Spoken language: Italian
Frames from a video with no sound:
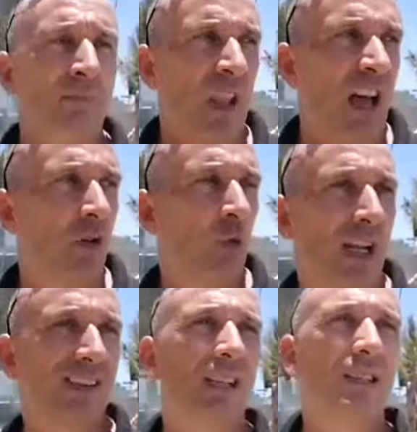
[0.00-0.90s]
hanno
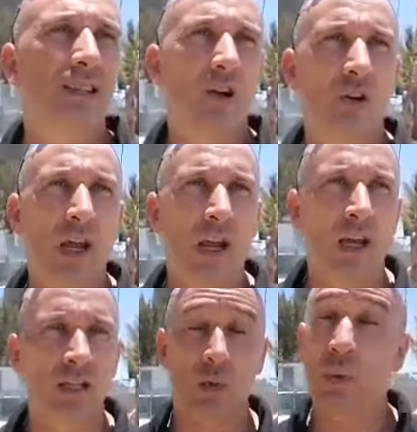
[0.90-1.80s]

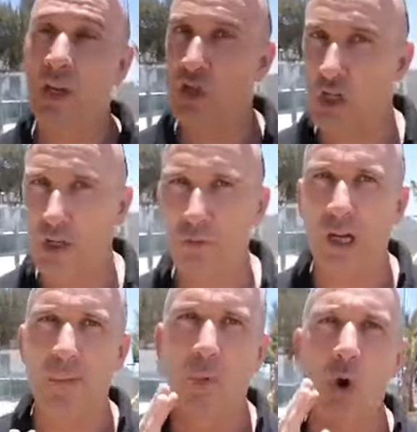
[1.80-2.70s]
un'attenzione
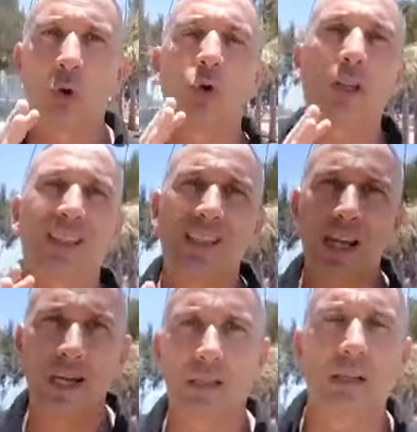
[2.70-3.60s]
specifica, molto
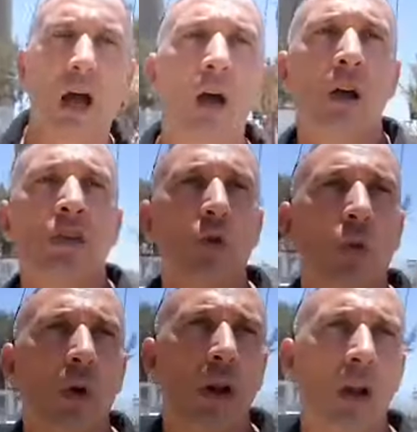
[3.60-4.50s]
attenta su
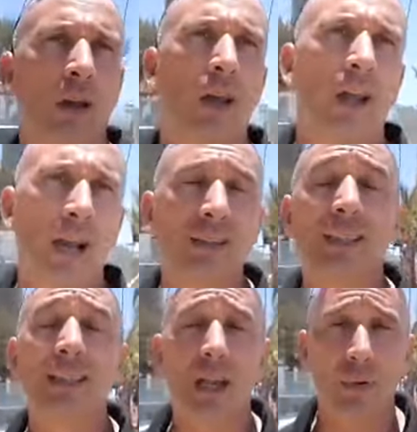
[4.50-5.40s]
quella che è la
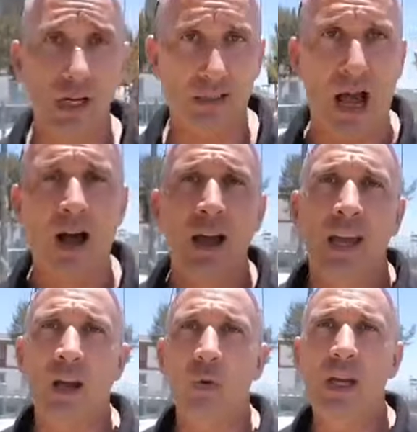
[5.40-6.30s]
disabilità
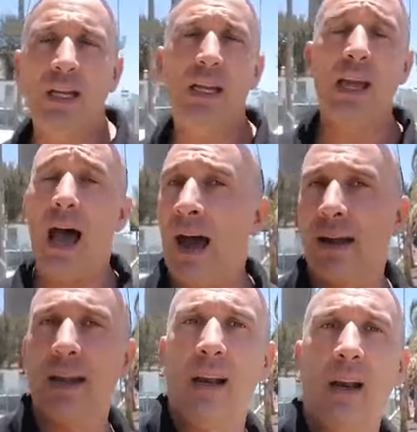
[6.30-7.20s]
e quindi
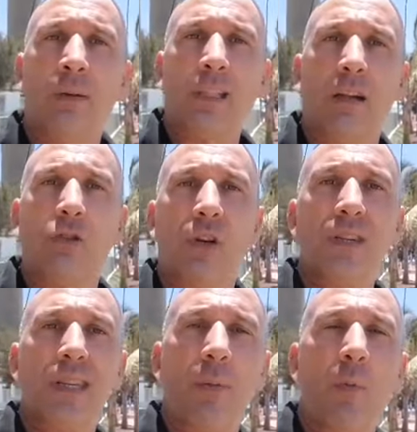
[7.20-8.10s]
anche il tratto che
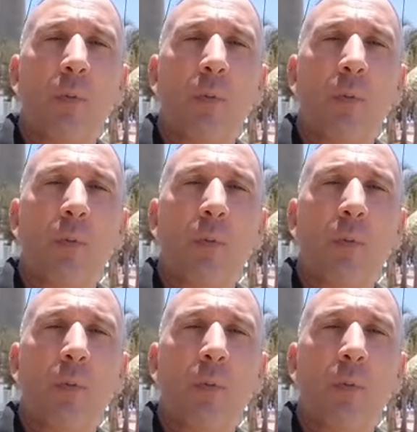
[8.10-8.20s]
stiamo